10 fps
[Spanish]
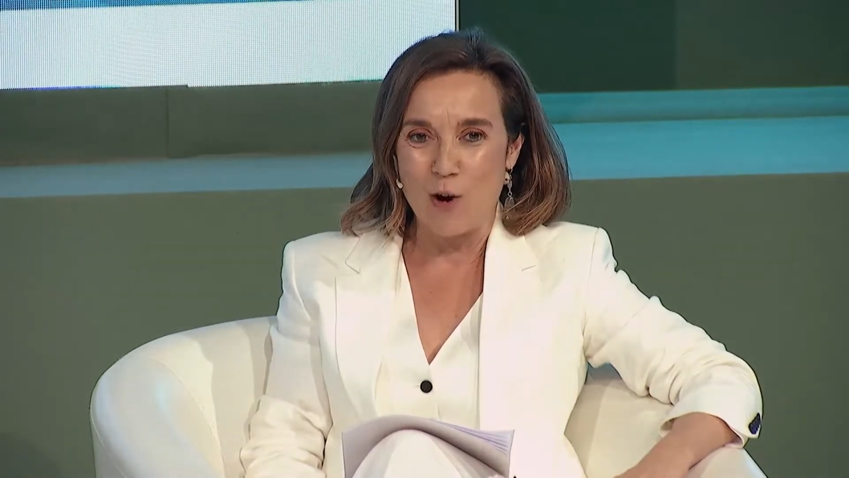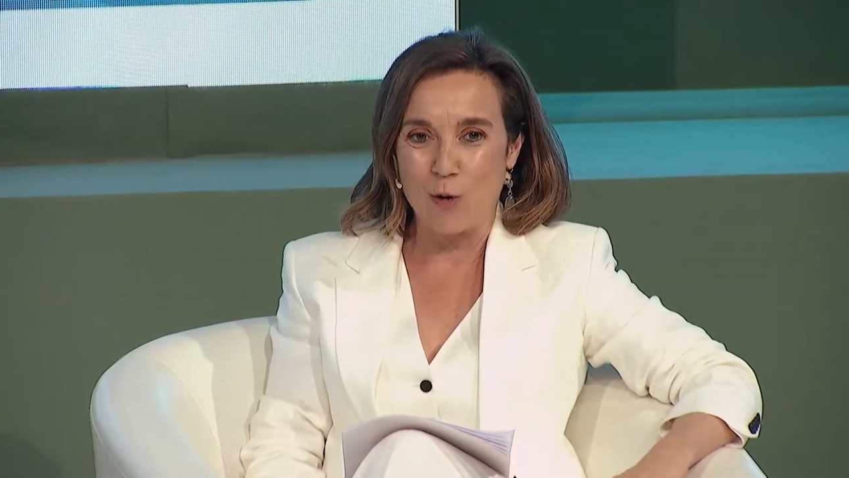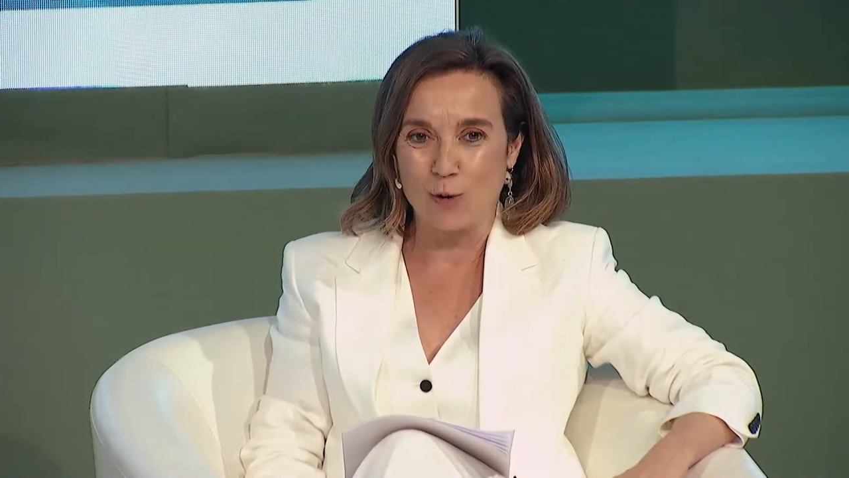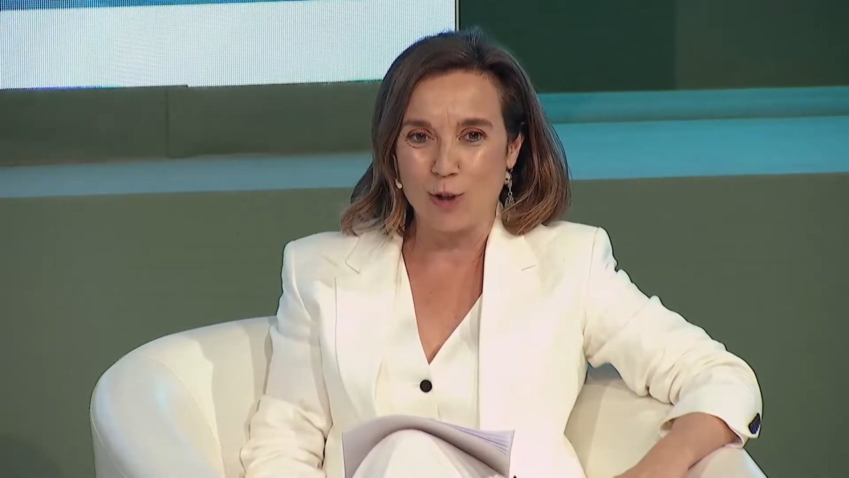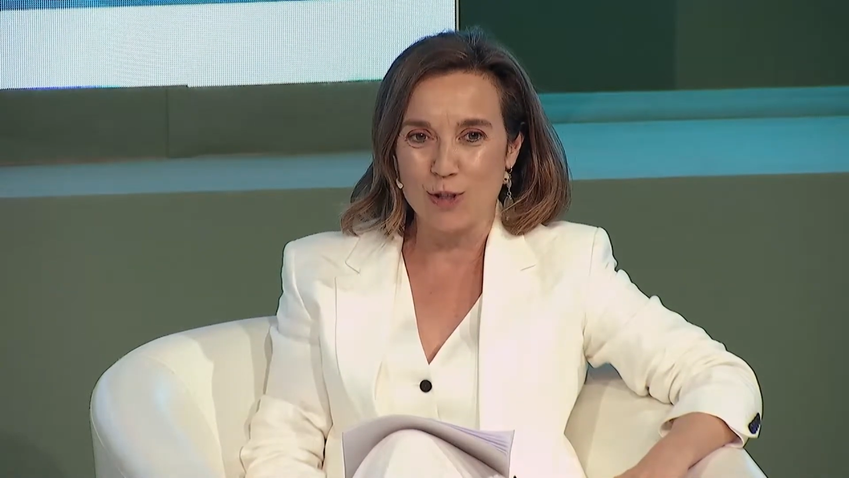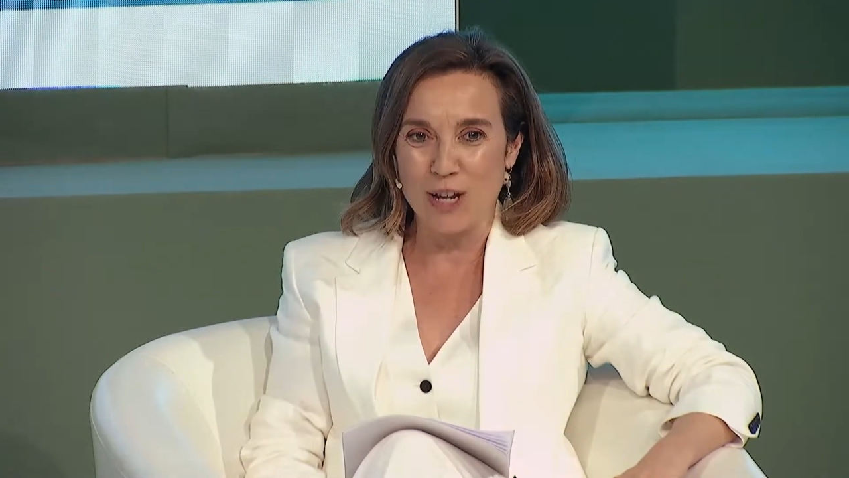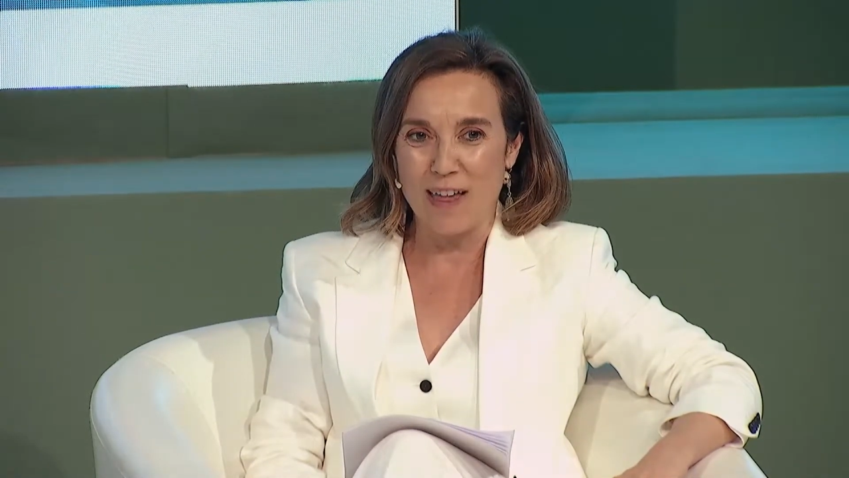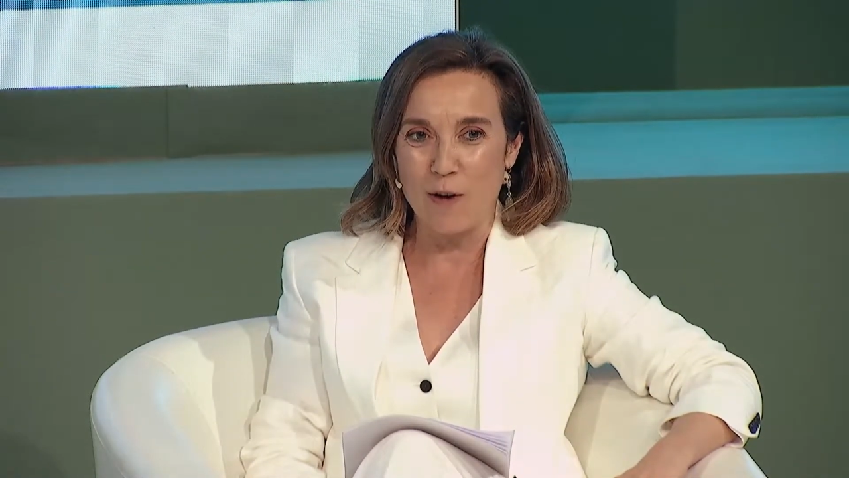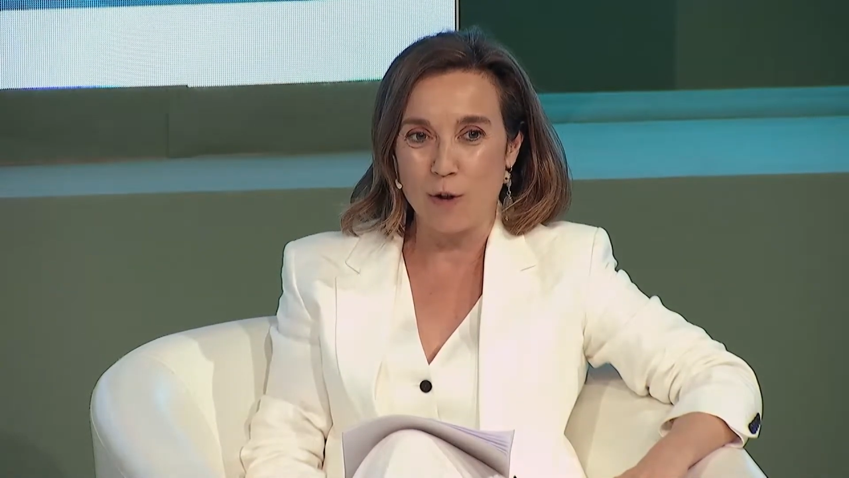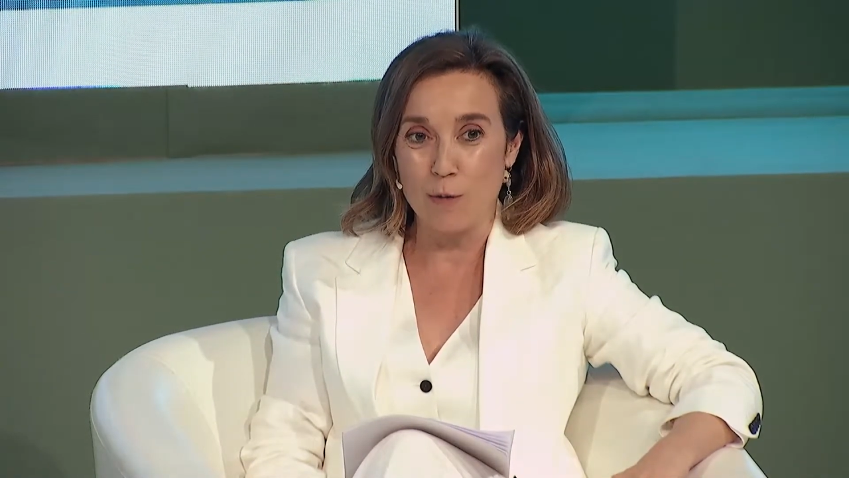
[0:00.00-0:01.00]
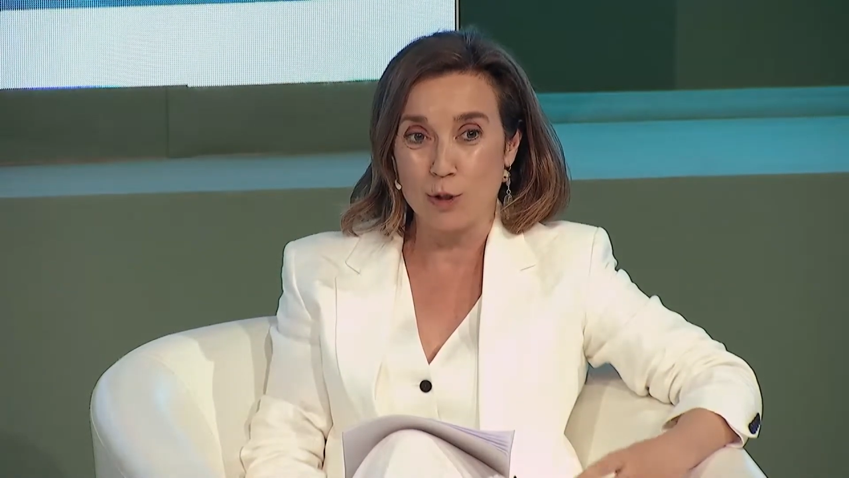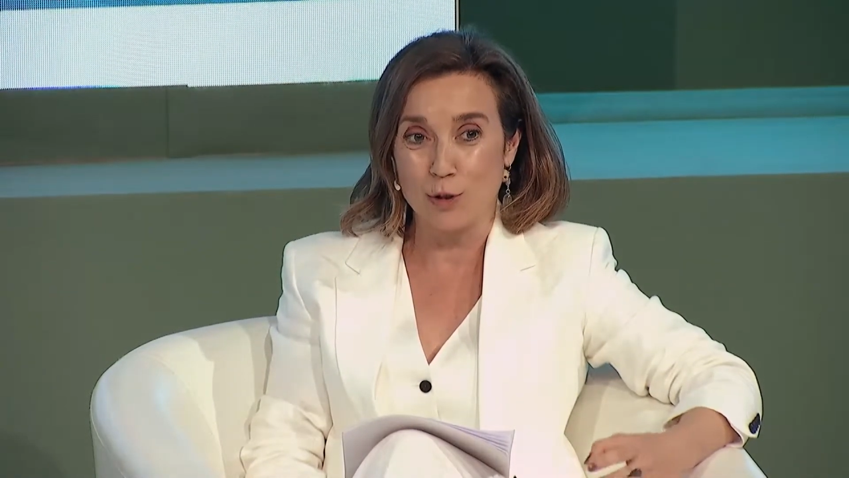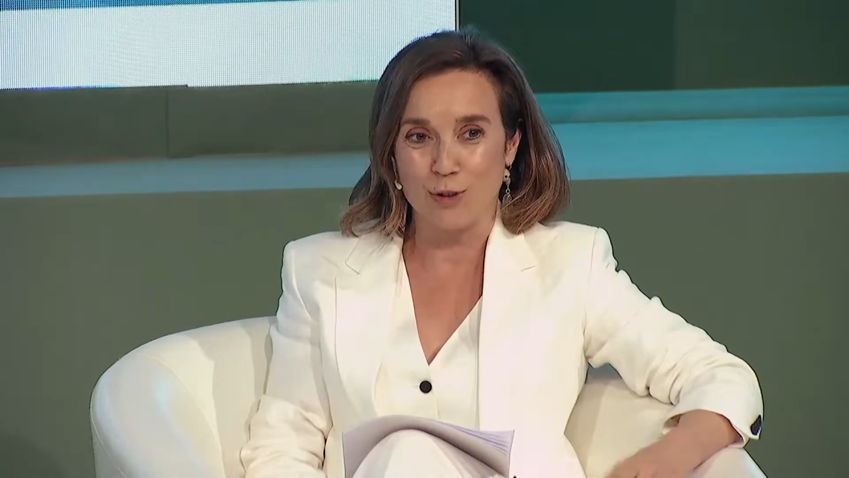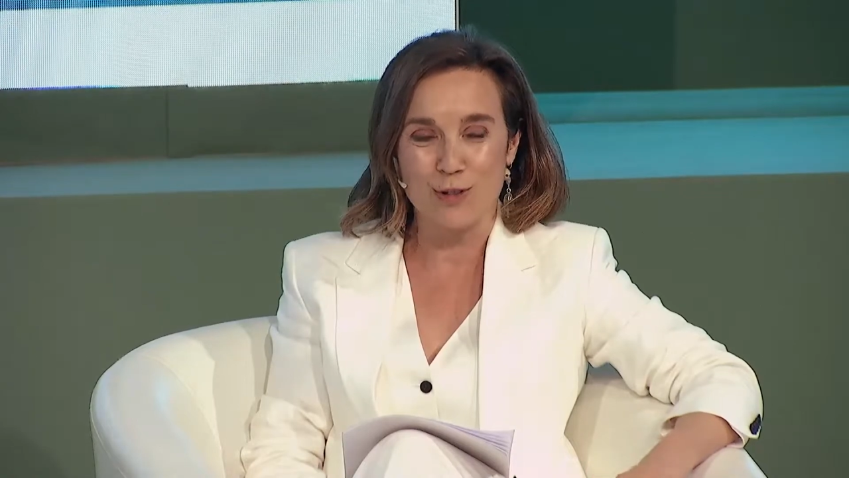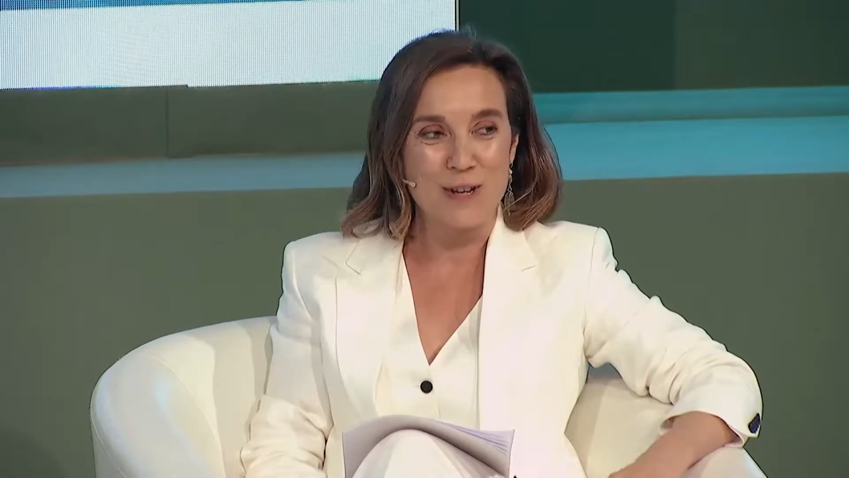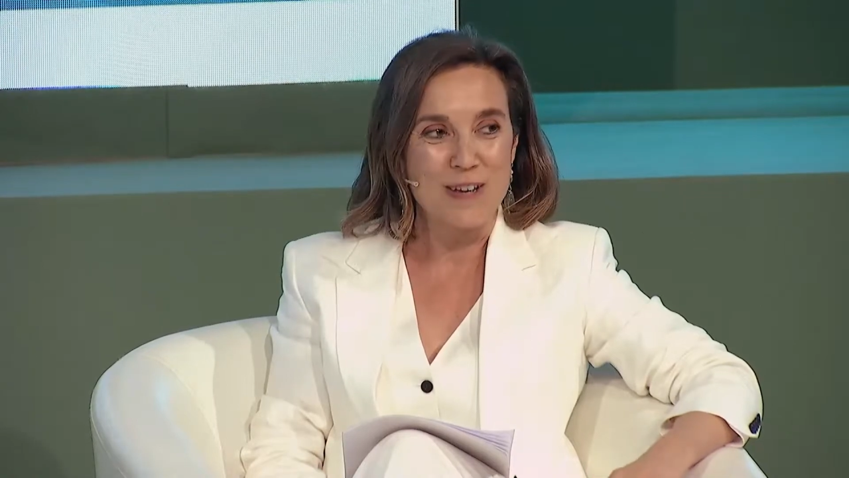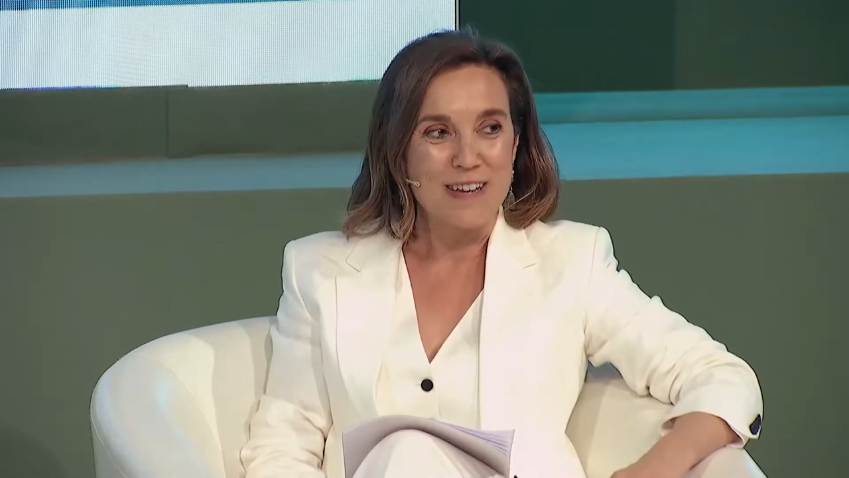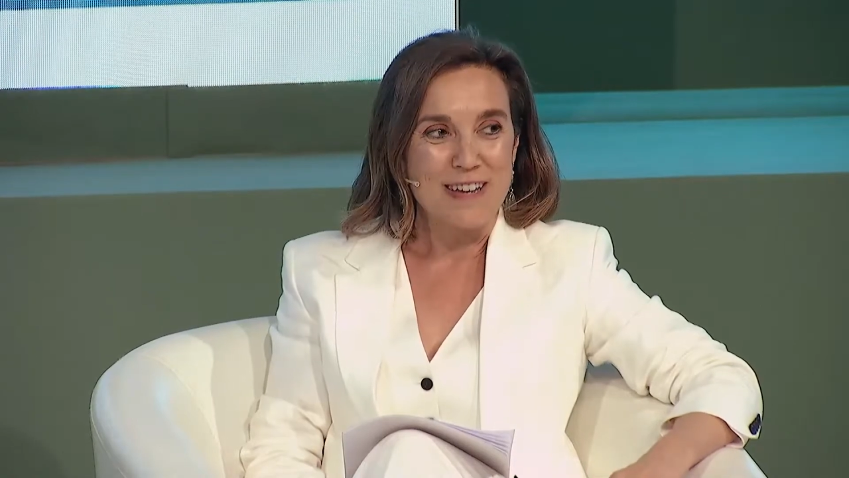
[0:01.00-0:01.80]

con todos y cada uno de vosotros